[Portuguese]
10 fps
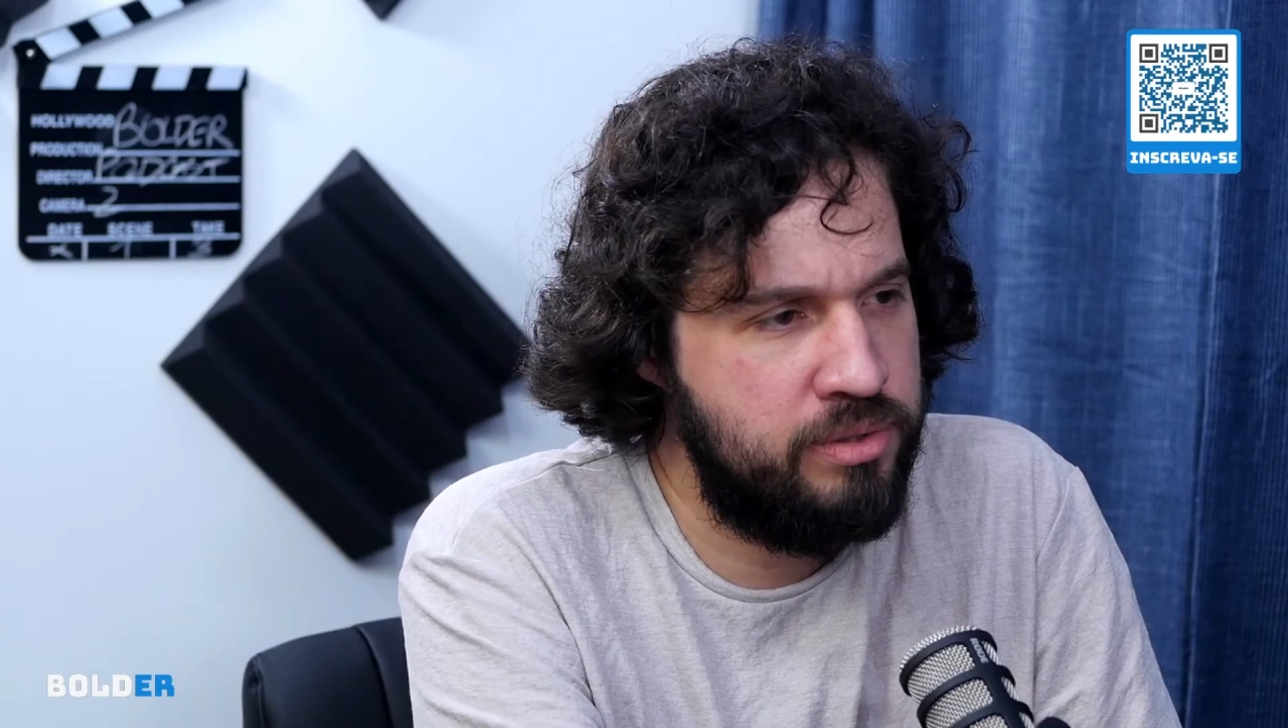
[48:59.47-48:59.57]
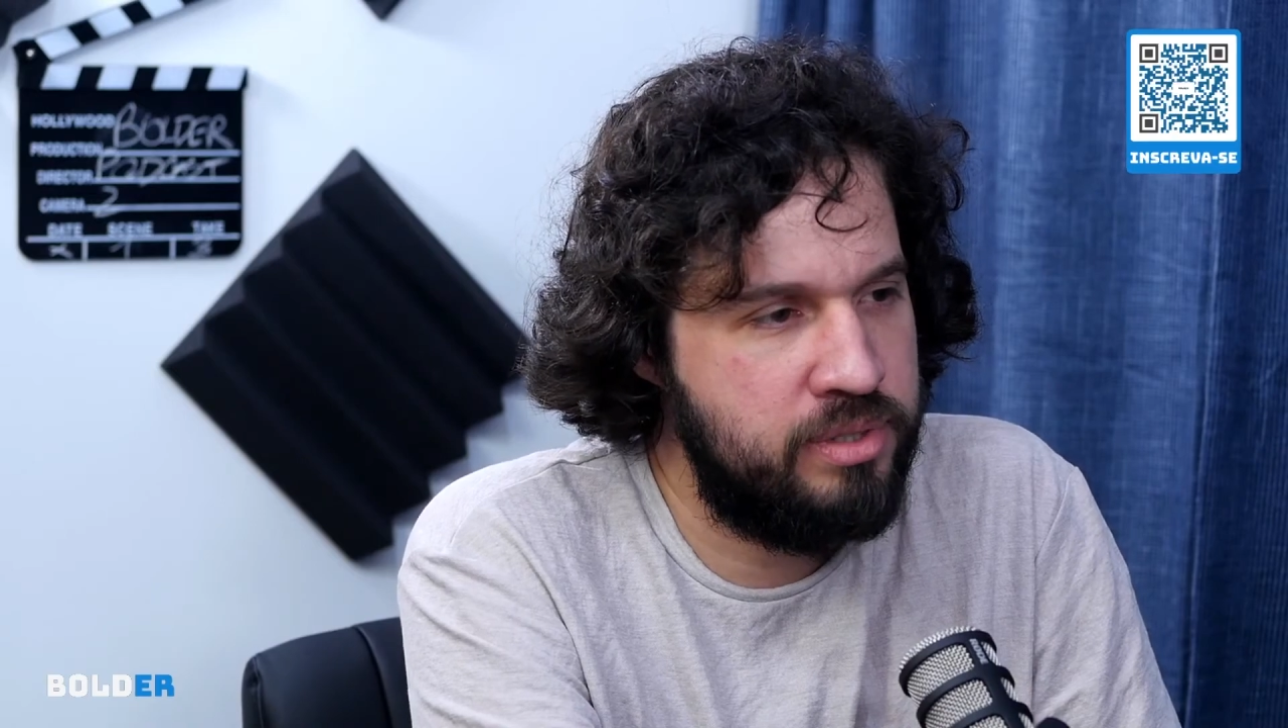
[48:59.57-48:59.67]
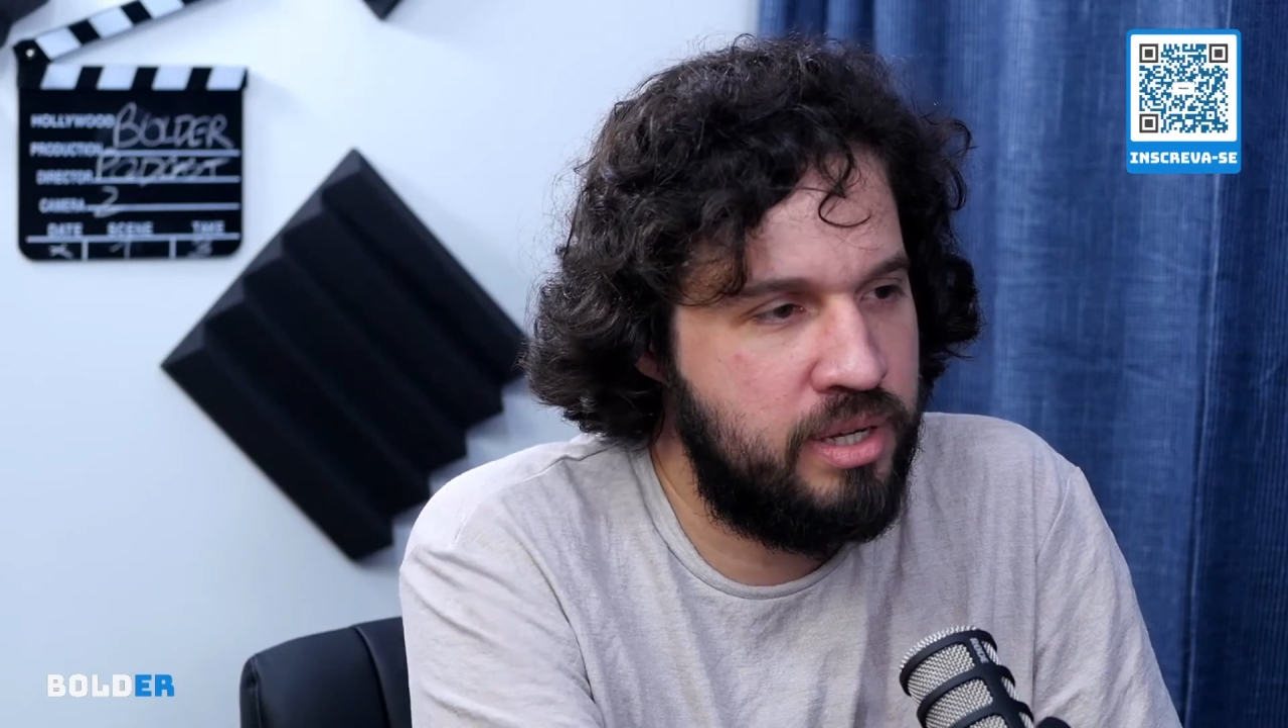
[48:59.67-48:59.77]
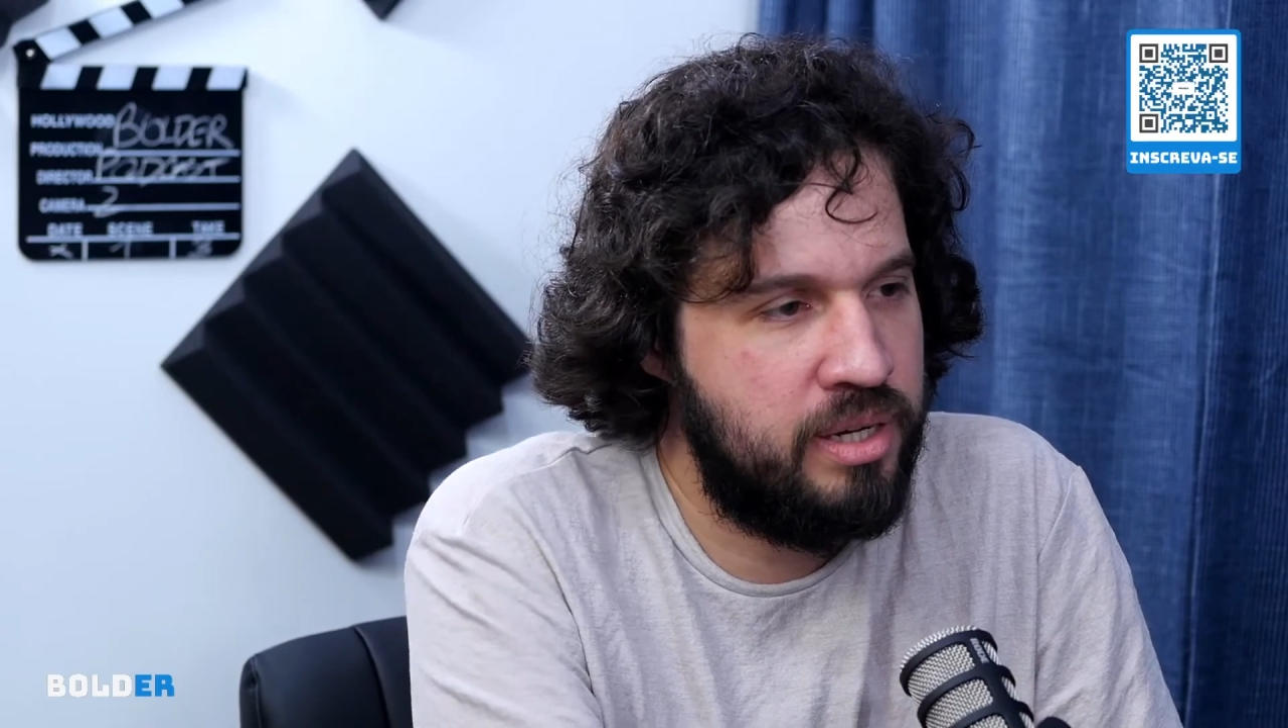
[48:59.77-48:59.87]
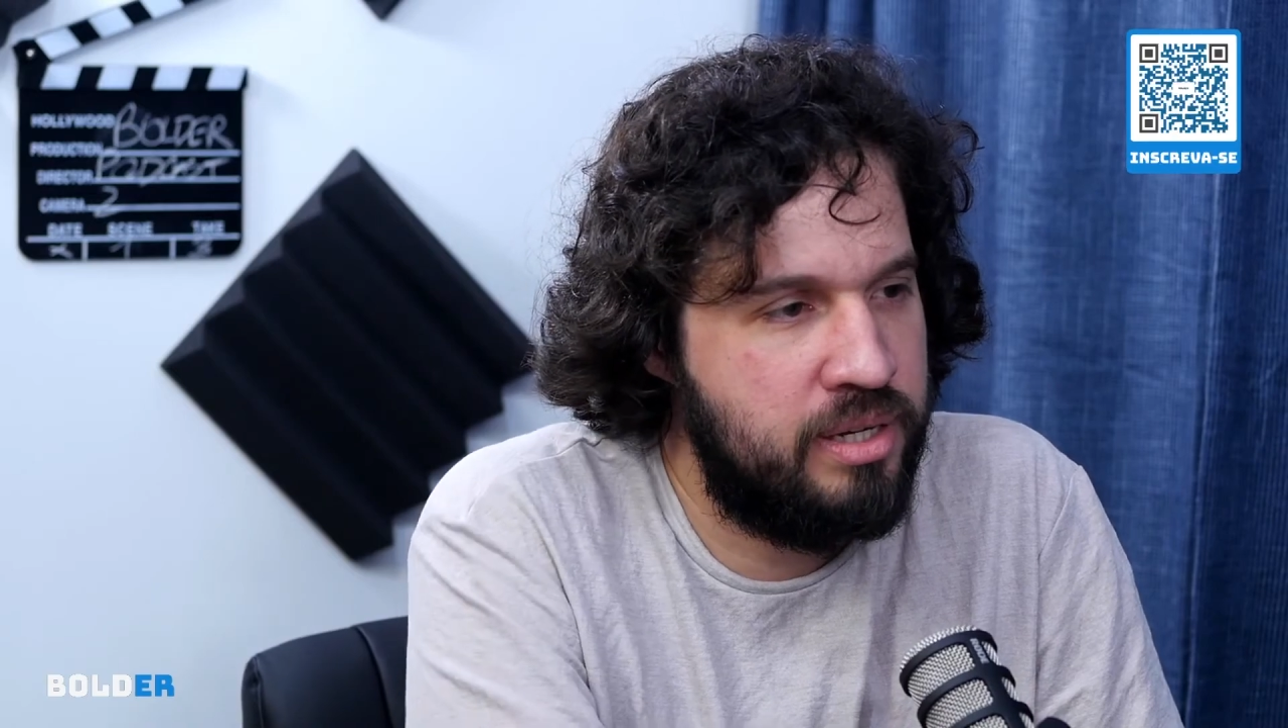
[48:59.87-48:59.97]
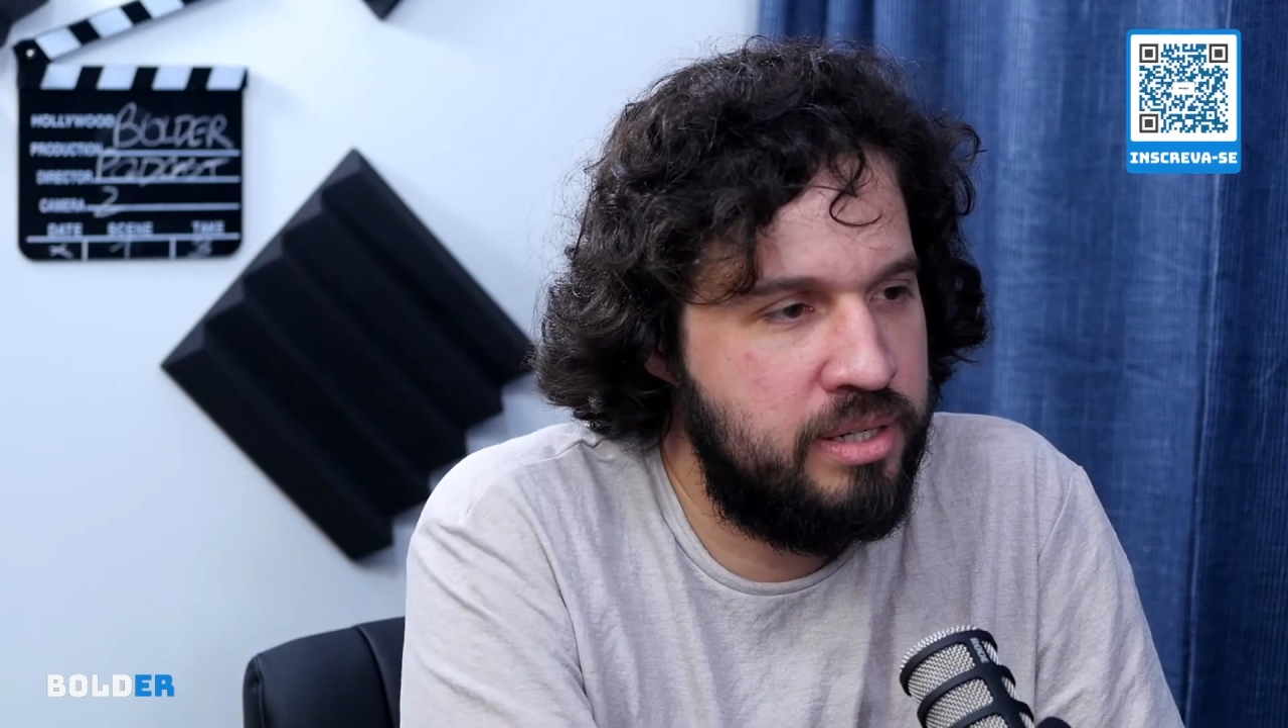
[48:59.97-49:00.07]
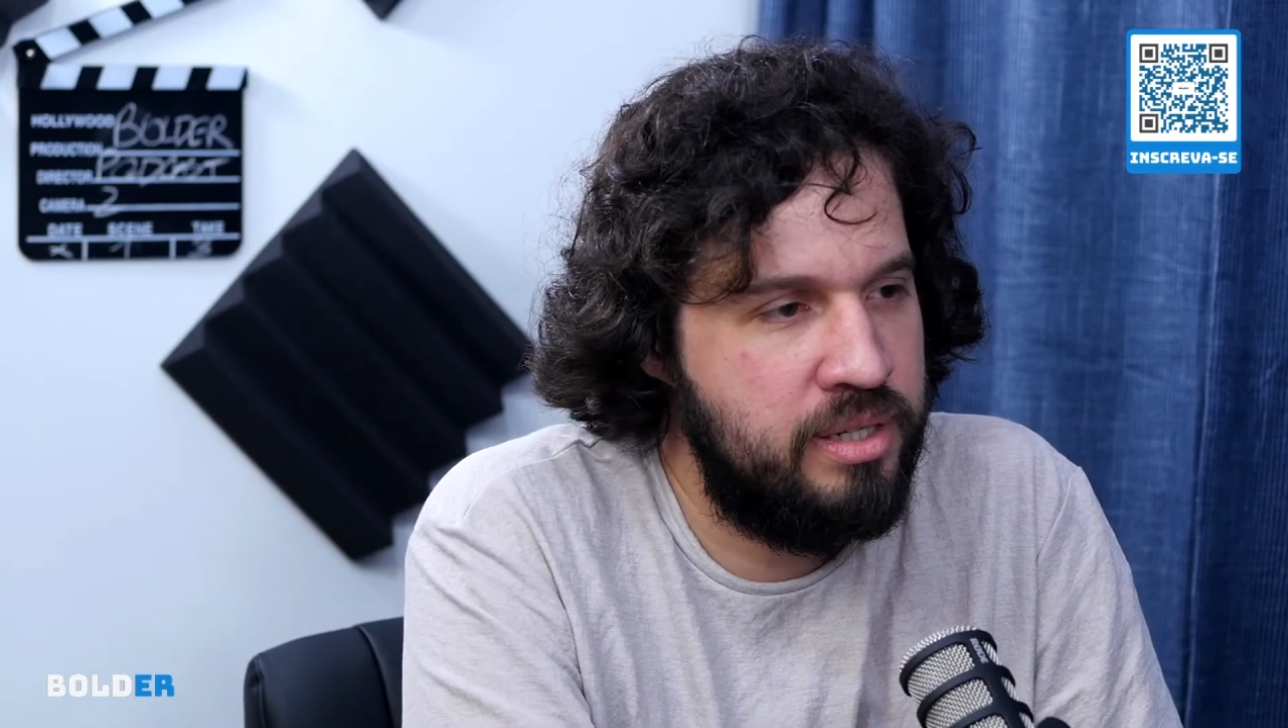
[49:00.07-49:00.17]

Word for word: Instagram.